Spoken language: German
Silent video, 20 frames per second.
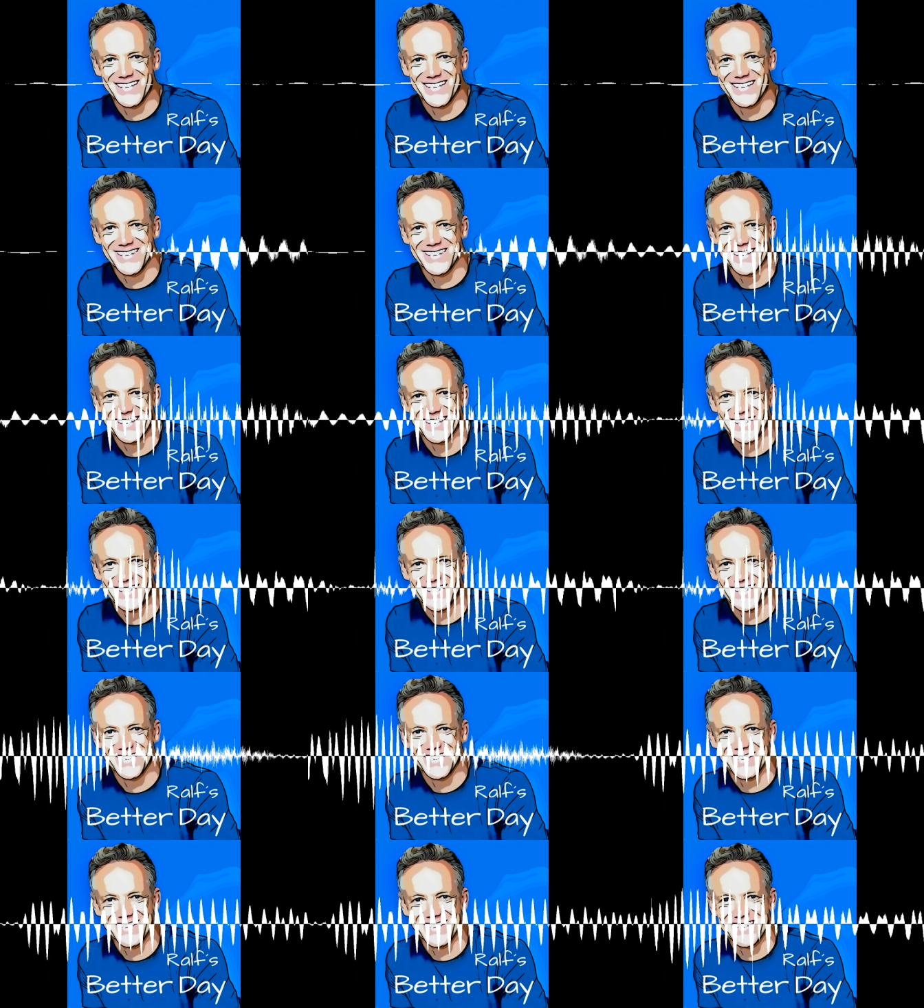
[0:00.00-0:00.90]
Ich wollte
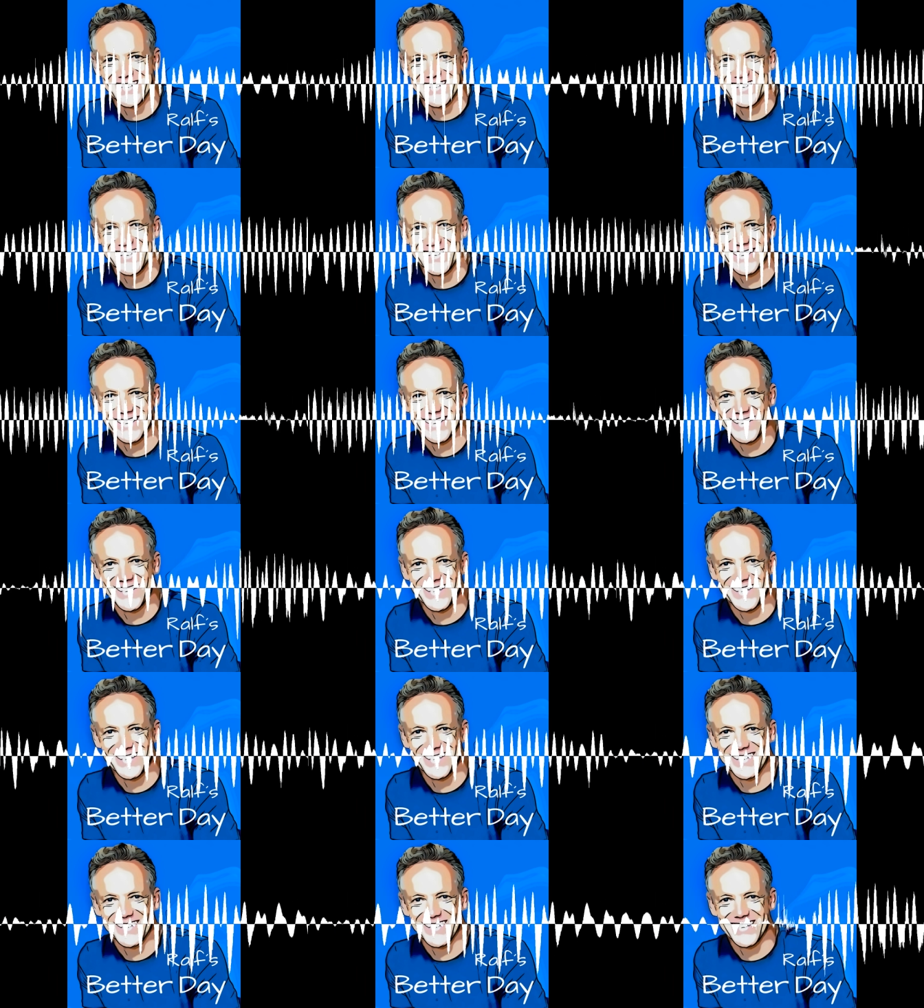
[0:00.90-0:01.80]
wissen, wie jemand
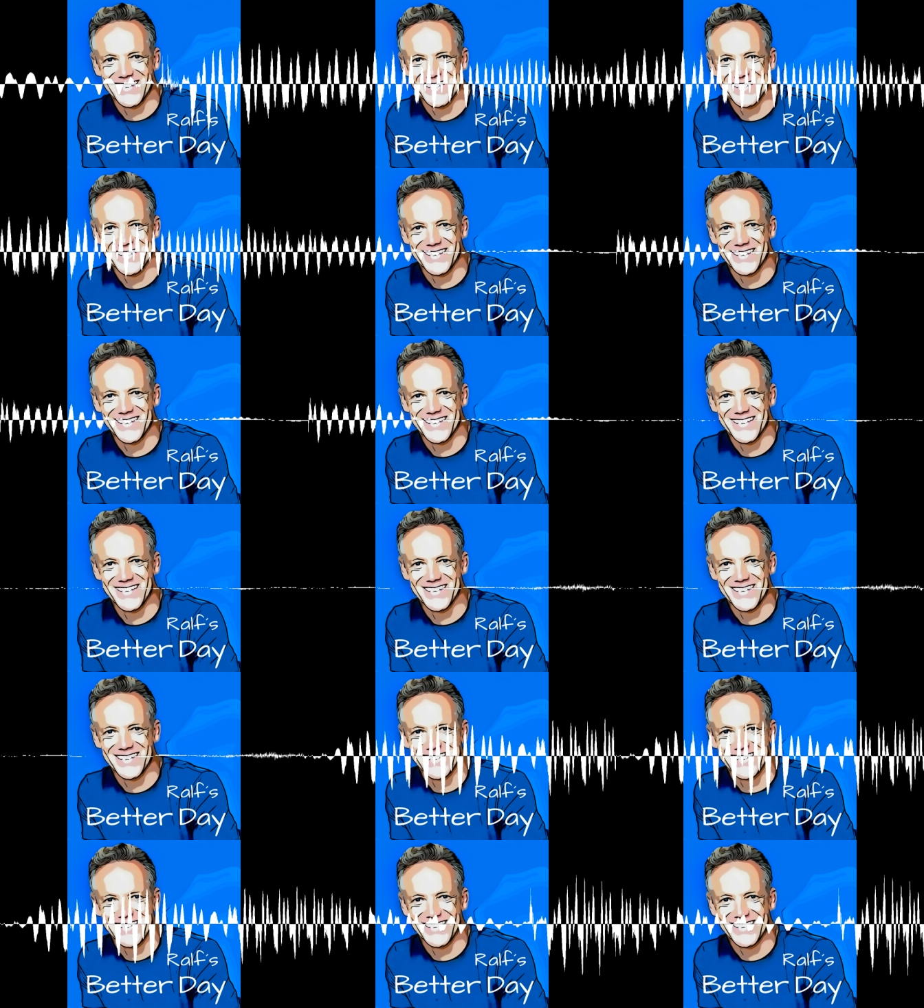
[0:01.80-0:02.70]
über die Idee
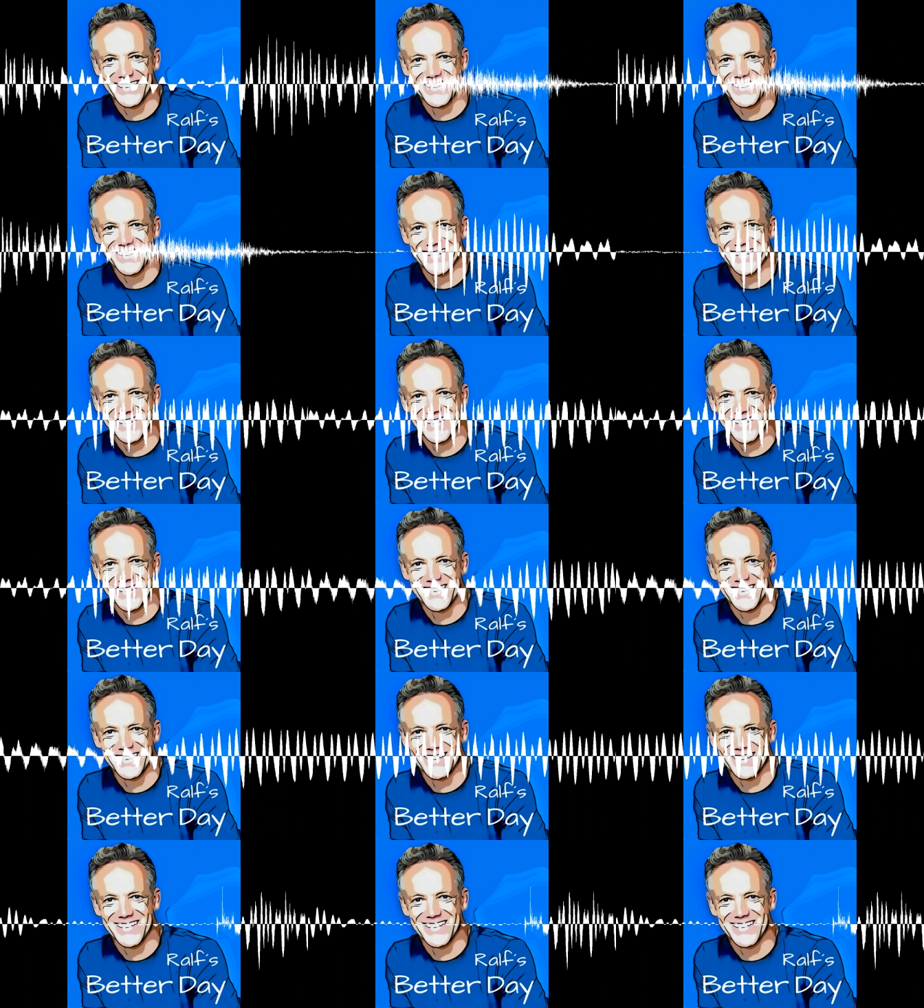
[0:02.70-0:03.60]
von der besten
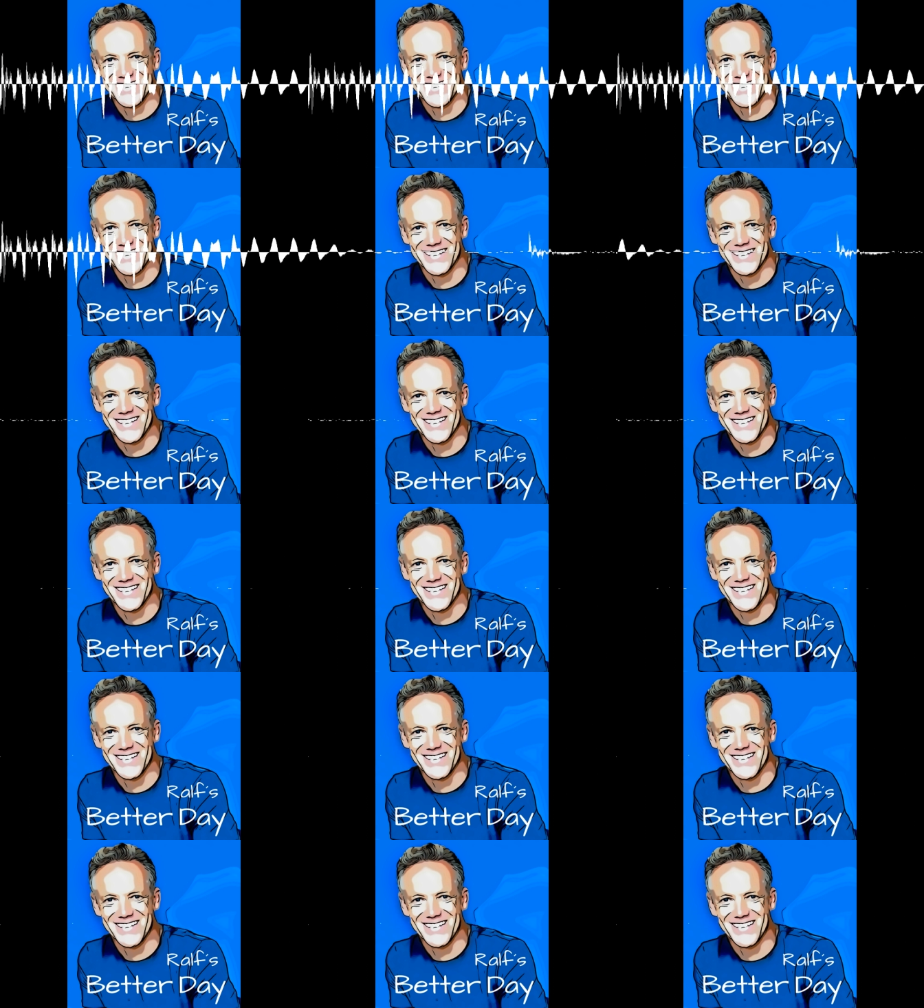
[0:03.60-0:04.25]
Version denkt,